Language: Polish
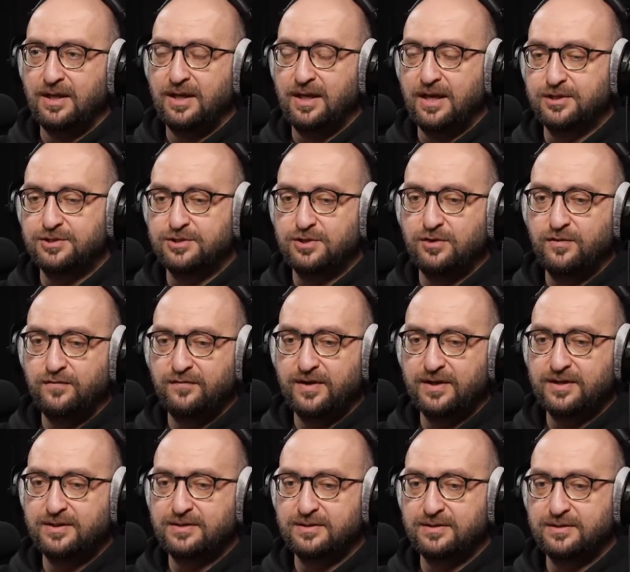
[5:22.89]

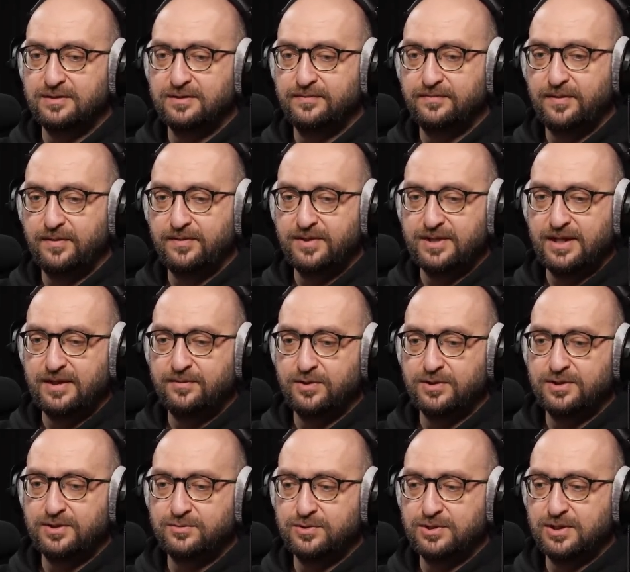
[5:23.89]
Aczkolwiek y, pamiętajmy
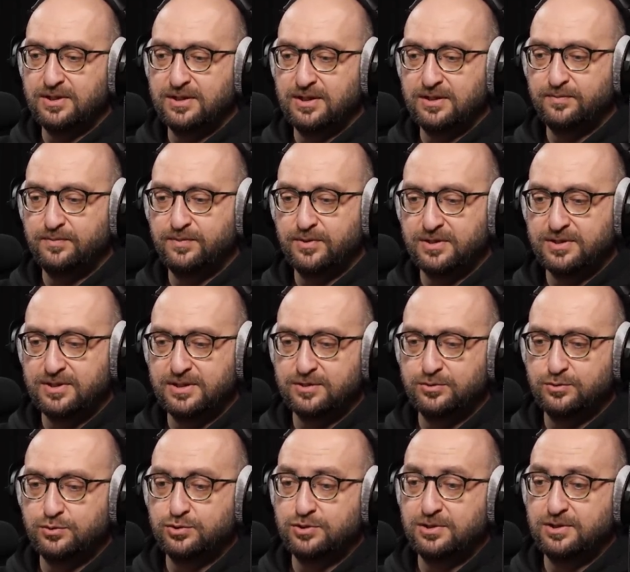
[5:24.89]
o tym, że ten proces
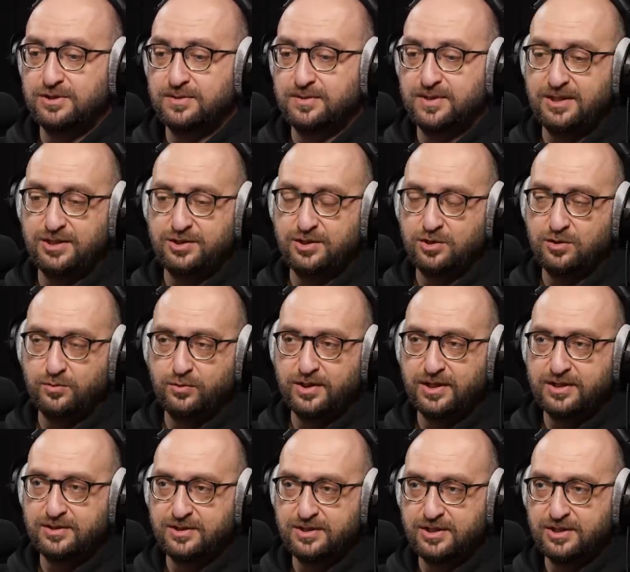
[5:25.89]
różnicowania się
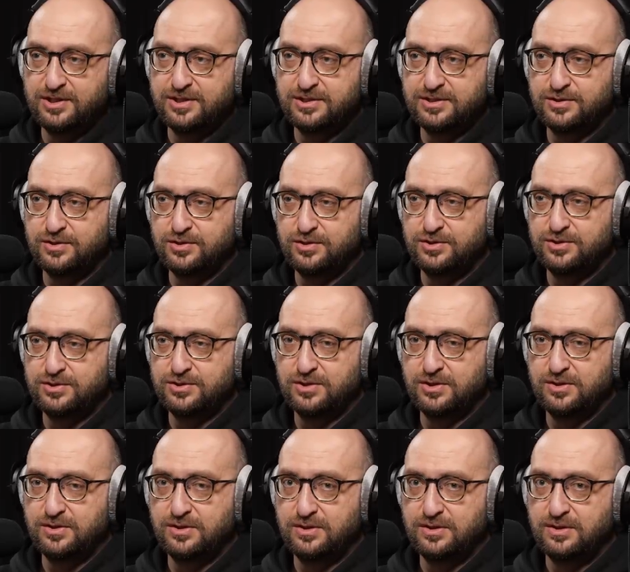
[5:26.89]
komórek to też jest coś,
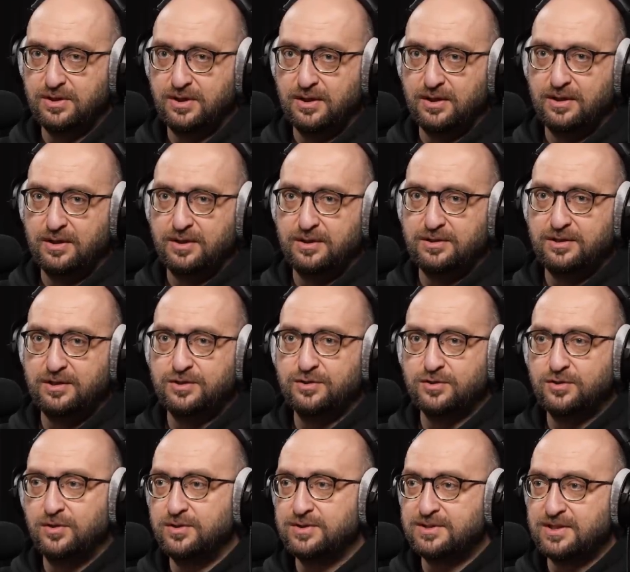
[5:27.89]
co nie
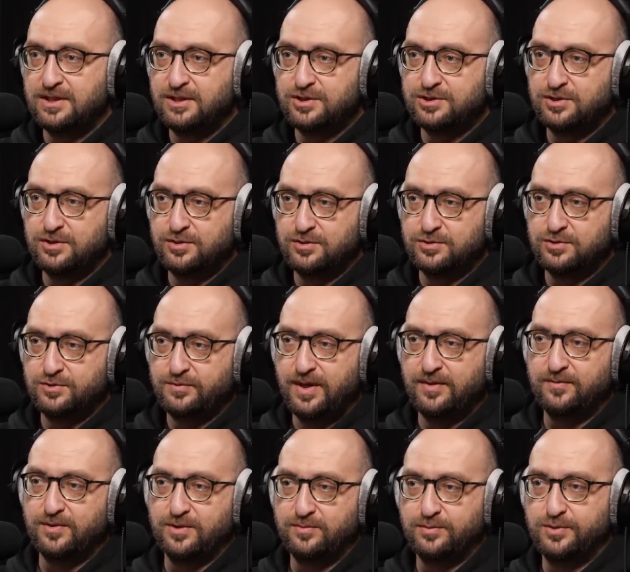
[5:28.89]
do końca jeszcze
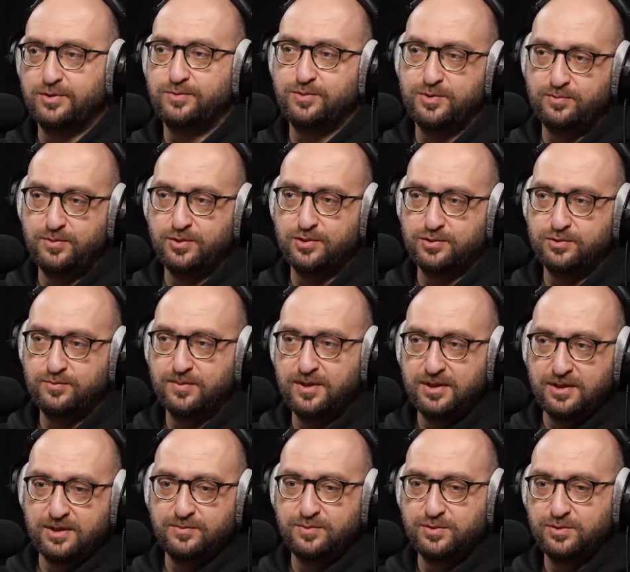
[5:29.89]
rozumiemy, no bo gdybyśmy
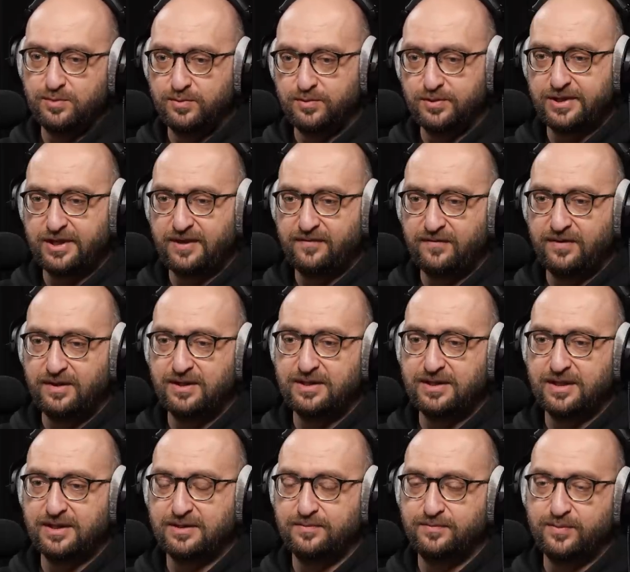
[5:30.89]
rozumieli, to byśmy potrafili
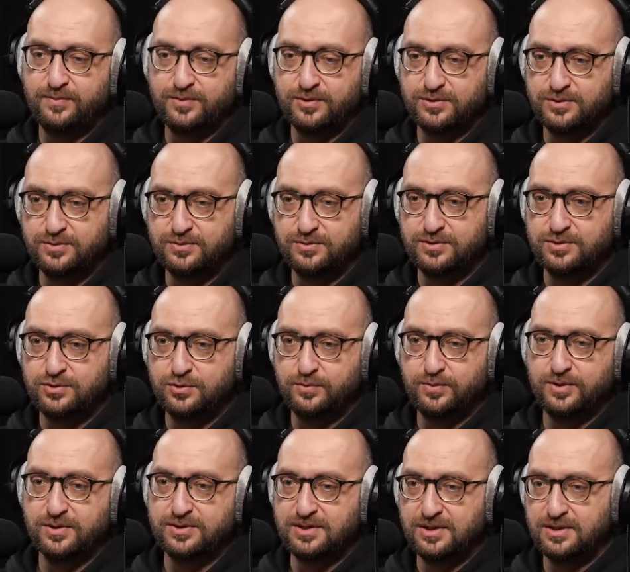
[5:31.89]
tak po prostu
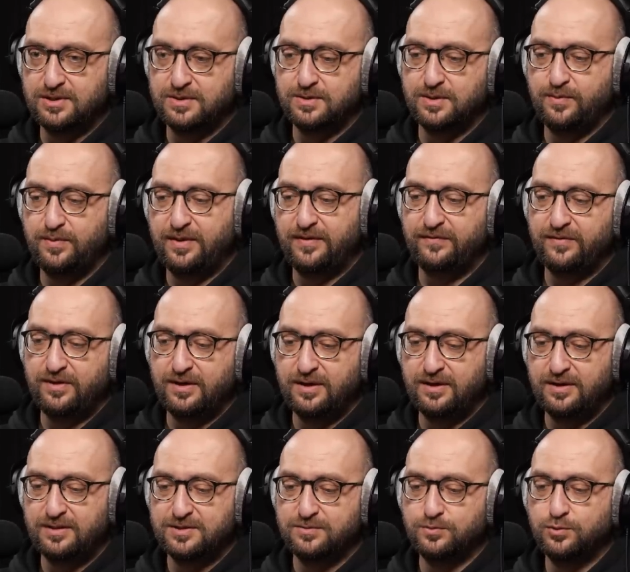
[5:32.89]
stuprocentowo
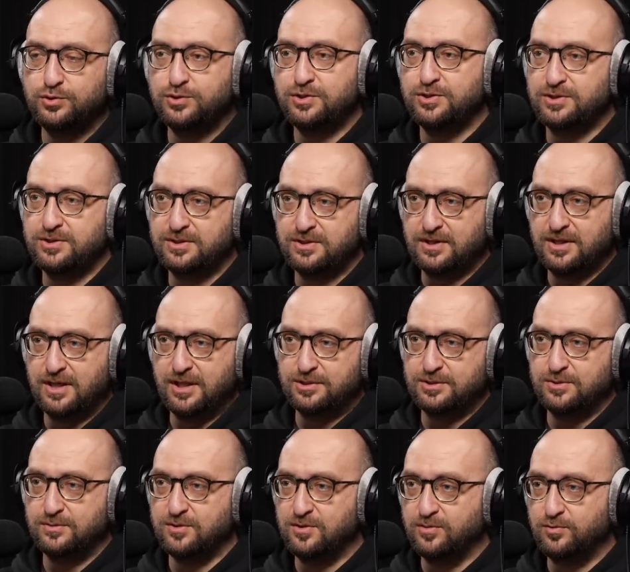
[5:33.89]
pewnie zmusić
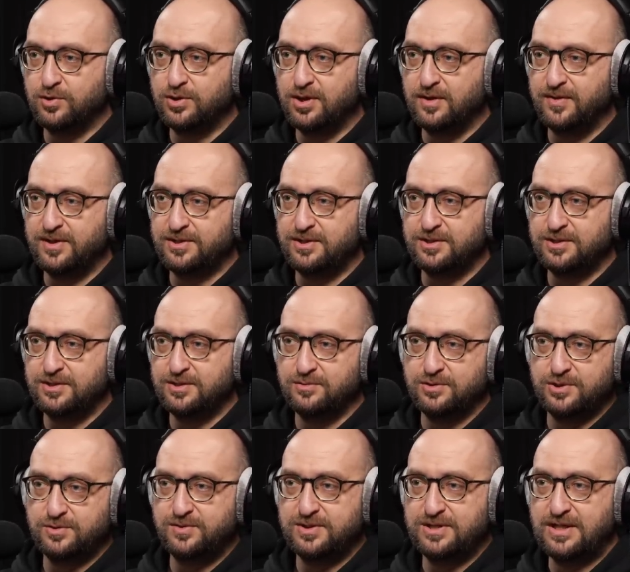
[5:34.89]
każdą komórkę
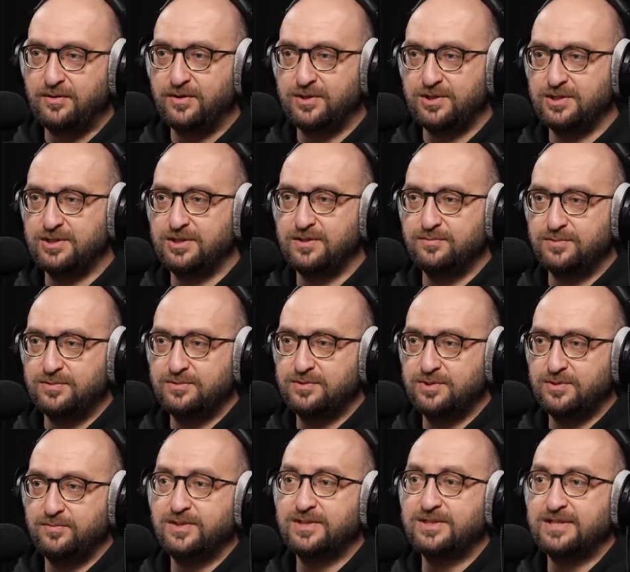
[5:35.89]
macierzystą, żeby stała się tym,
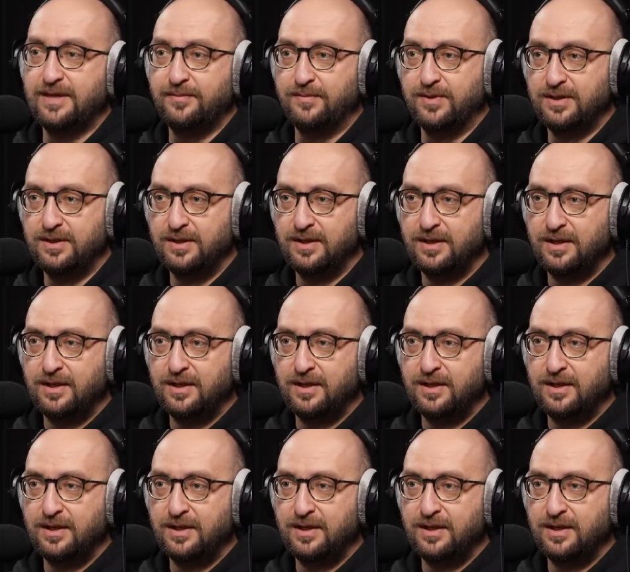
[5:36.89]
czym chcemy.